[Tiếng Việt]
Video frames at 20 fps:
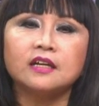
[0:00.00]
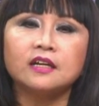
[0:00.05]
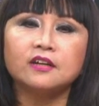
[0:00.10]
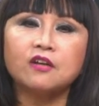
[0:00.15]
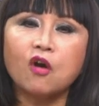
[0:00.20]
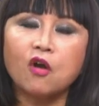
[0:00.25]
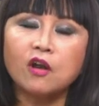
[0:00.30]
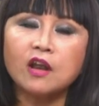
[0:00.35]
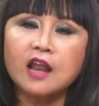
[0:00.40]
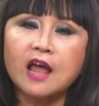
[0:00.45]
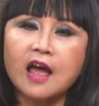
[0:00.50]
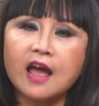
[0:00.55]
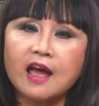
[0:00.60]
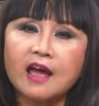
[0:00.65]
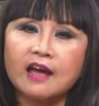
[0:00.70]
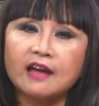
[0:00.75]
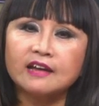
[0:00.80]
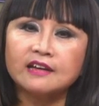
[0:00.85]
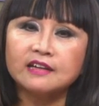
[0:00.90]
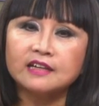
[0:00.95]
đó
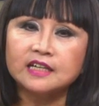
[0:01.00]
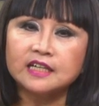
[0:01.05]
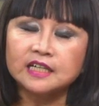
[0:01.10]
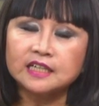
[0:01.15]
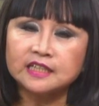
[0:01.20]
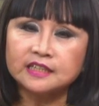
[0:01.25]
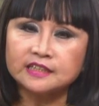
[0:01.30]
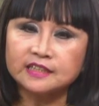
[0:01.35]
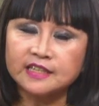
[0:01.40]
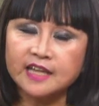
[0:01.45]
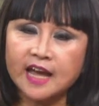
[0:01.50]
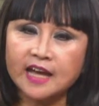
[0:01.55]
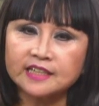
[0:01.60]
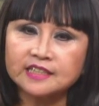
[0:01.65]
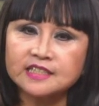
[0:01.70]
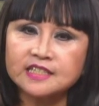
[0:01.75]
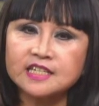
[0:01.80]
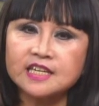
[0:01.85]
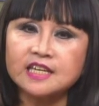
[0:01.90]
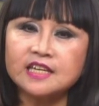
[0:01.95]
là nhạc
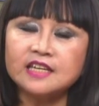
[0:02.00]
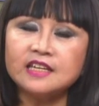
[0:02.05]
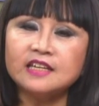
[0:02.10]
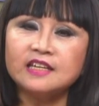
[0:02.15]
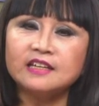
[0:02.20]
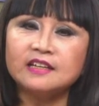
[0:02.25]
sĩ